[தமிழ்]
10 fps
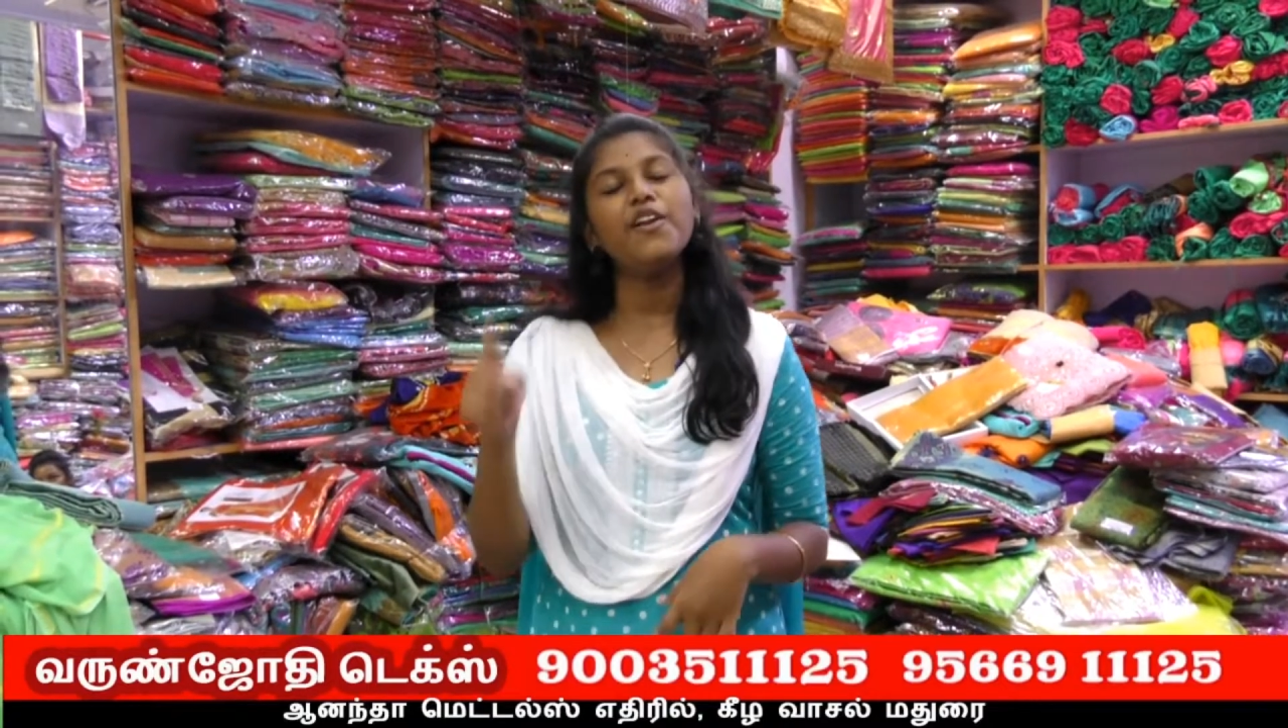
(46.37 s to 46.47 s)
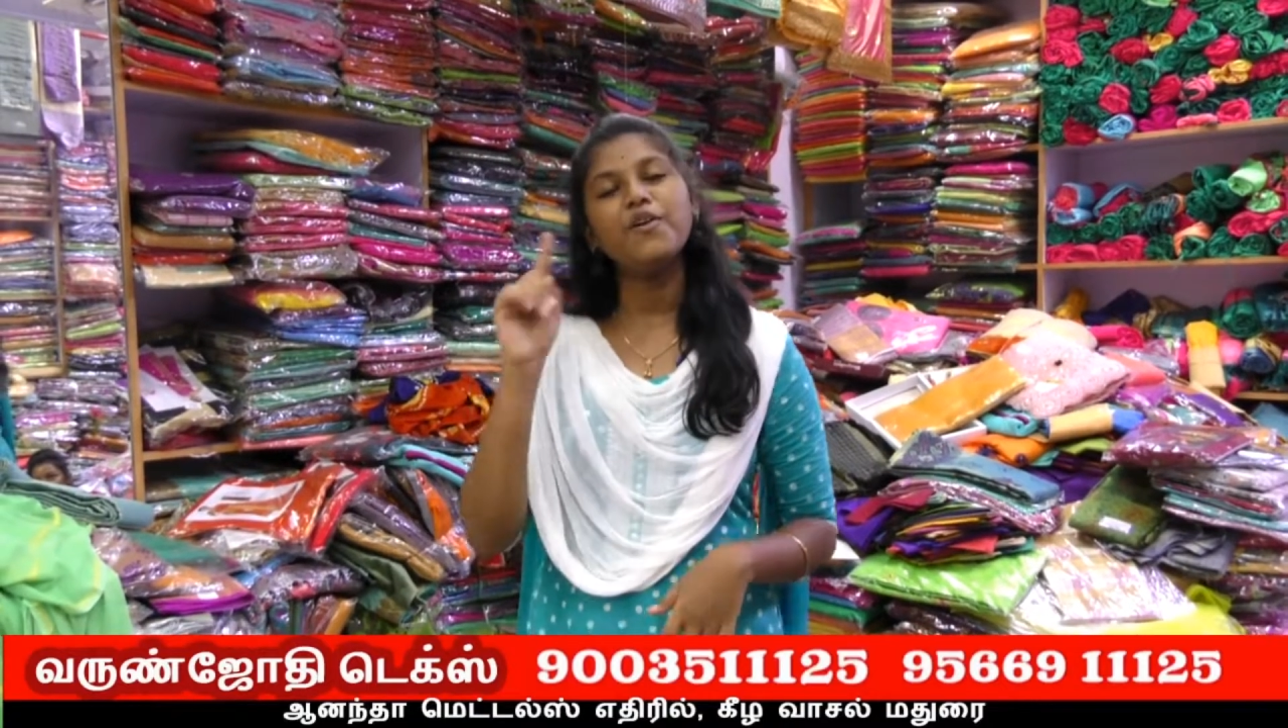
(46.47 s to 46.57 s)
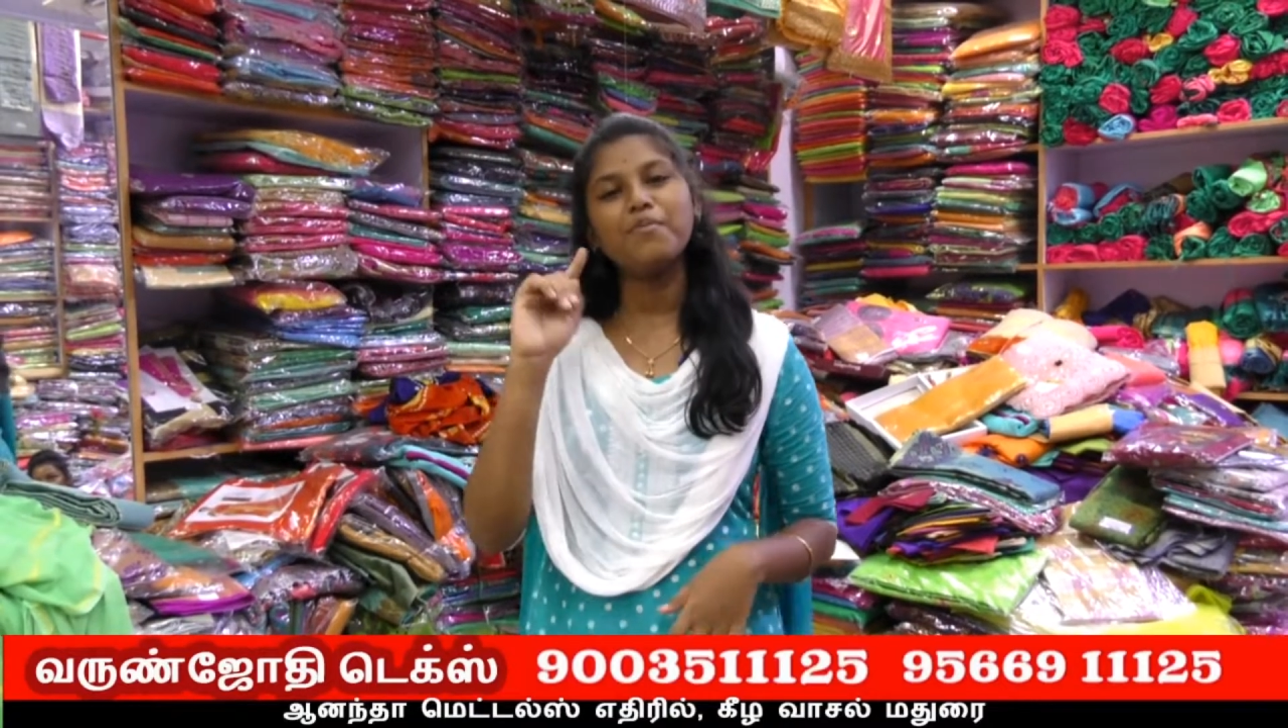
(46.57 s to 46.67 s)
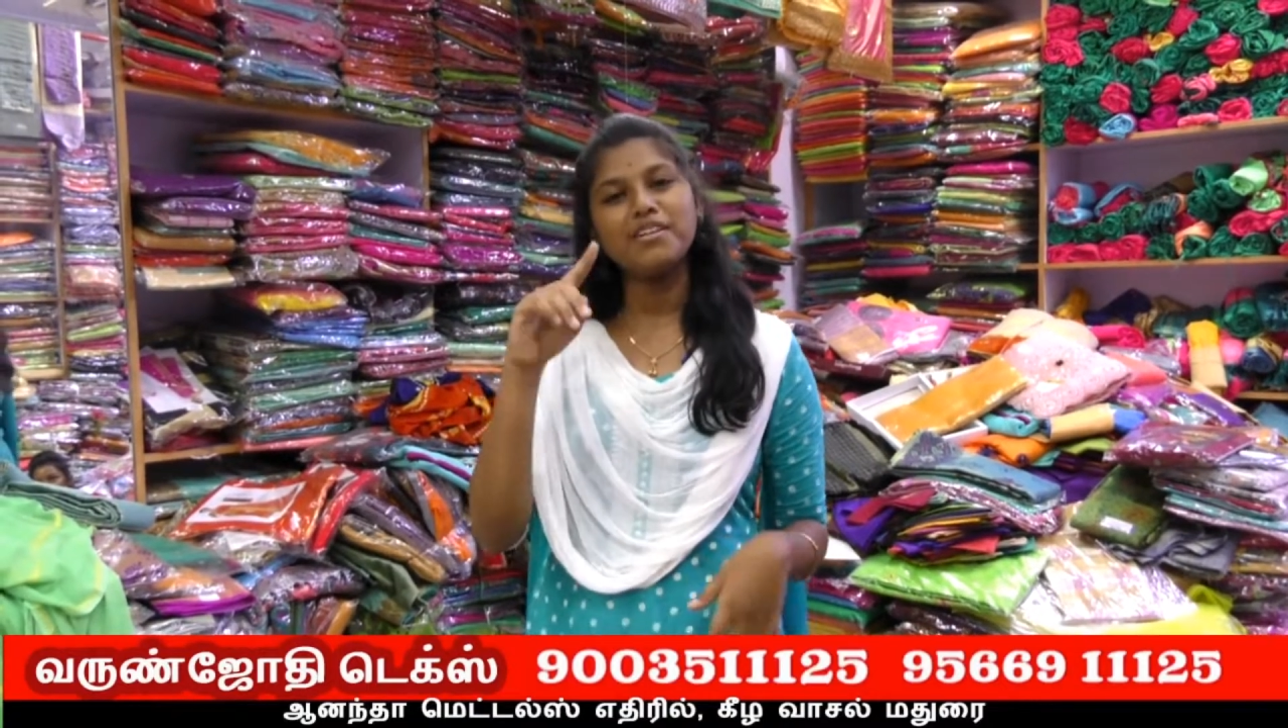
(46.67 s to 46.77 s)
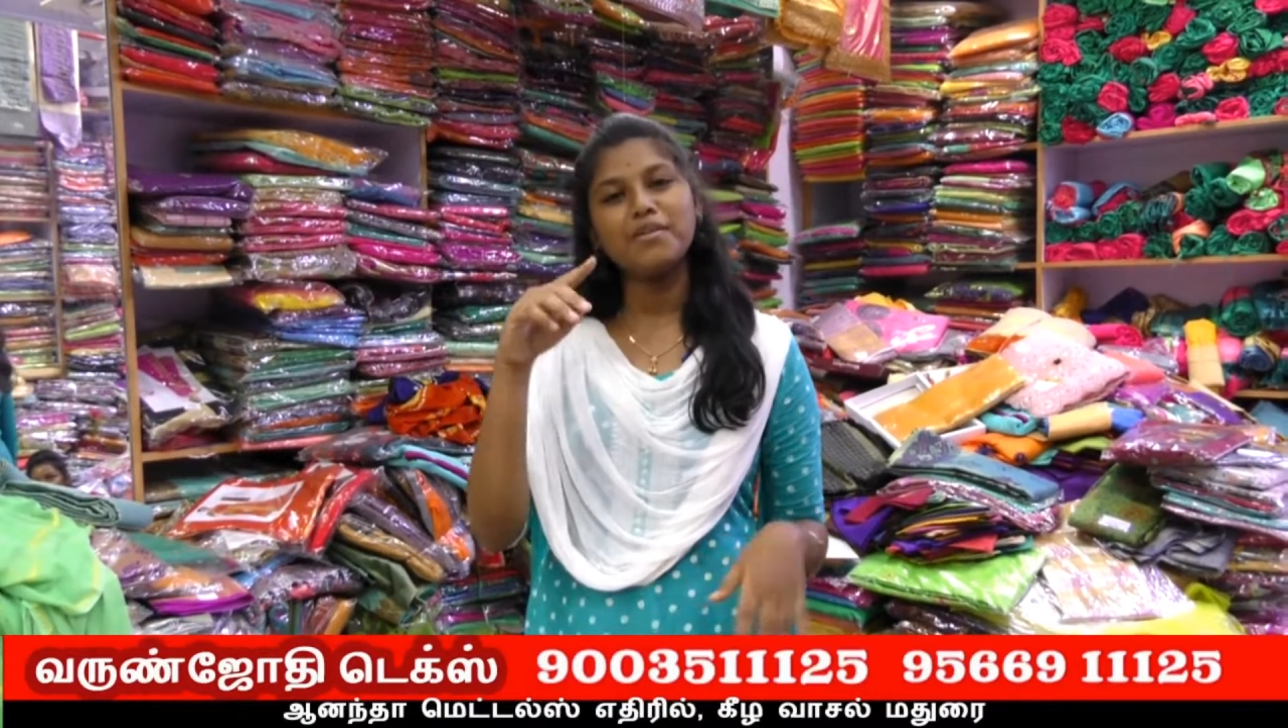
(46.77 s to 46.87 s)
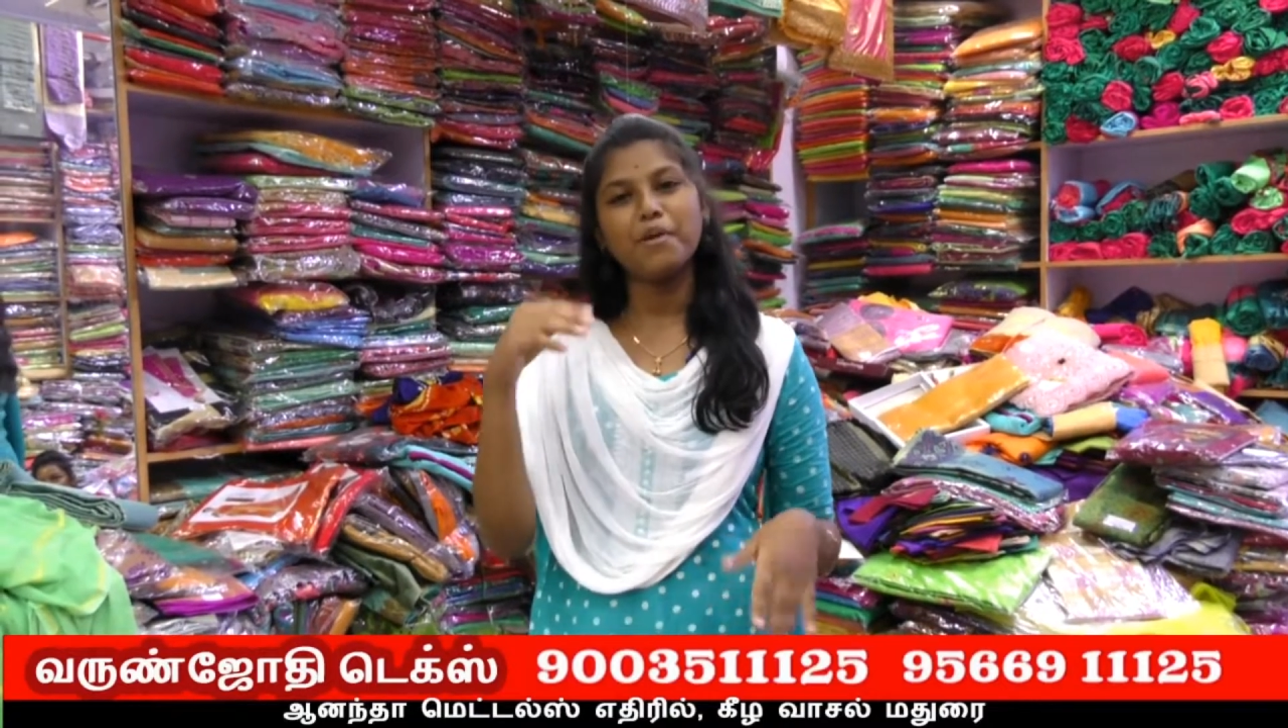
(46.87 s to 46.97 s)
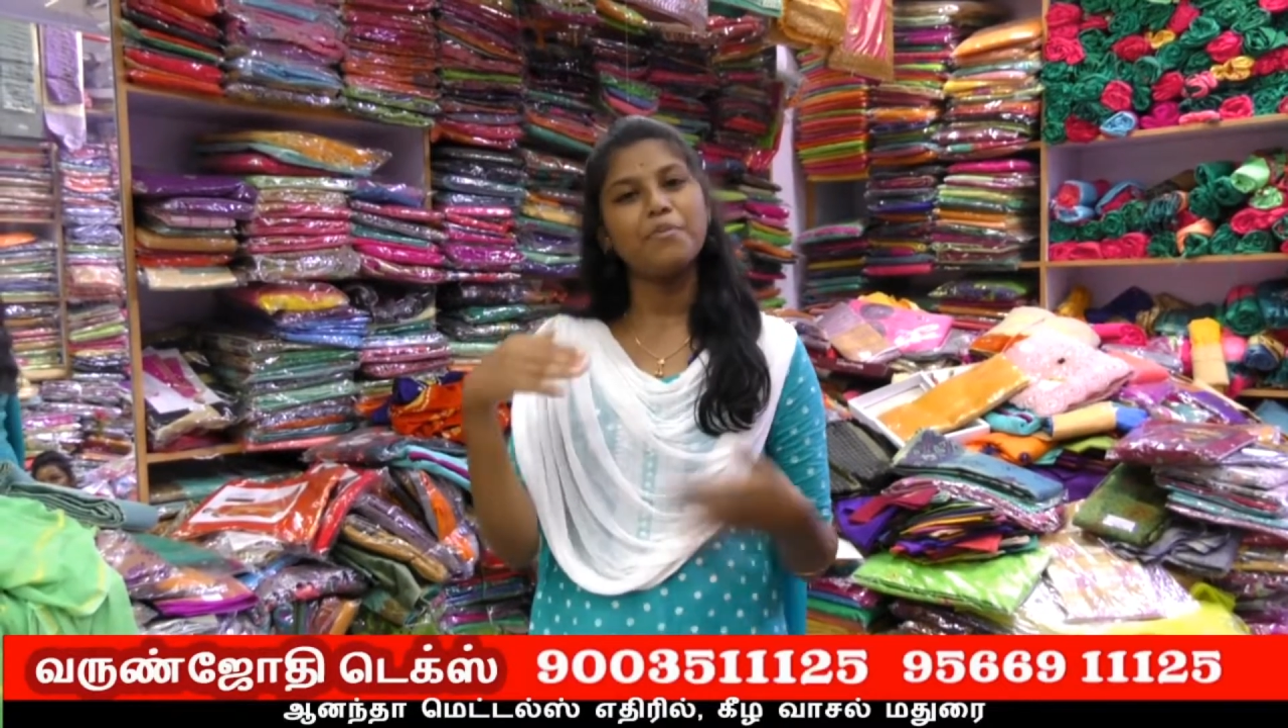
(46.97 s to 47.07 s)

அதில் ஒரு பகுதி